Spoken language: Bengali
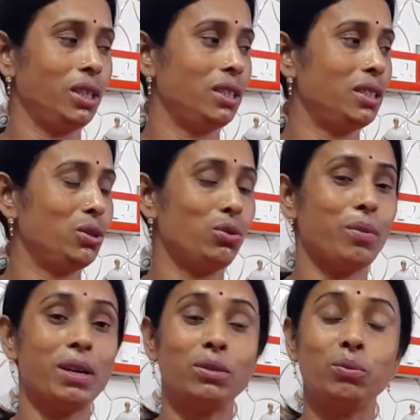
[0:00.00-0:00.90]
দিয়ে দিয়েছে তো
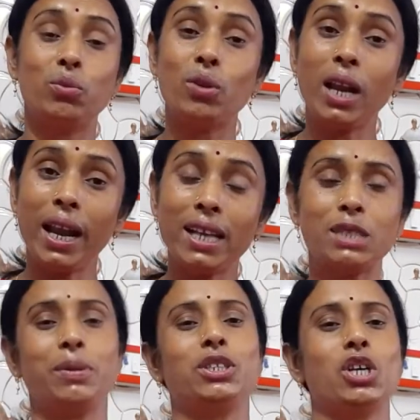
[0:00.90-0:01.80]
আমার বোনের
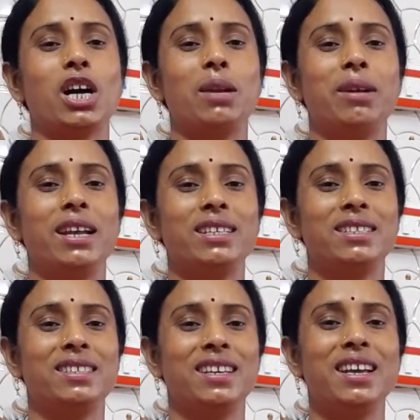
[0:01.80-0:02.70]
হাজব্যান্ড সকালবেলায়
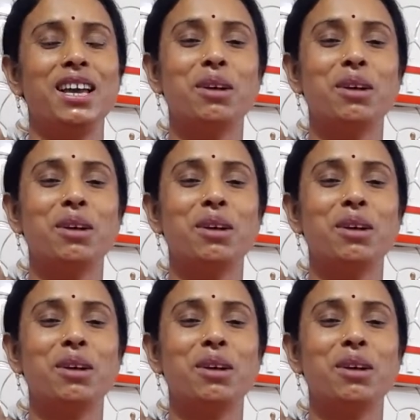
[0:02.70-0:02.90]
এসছে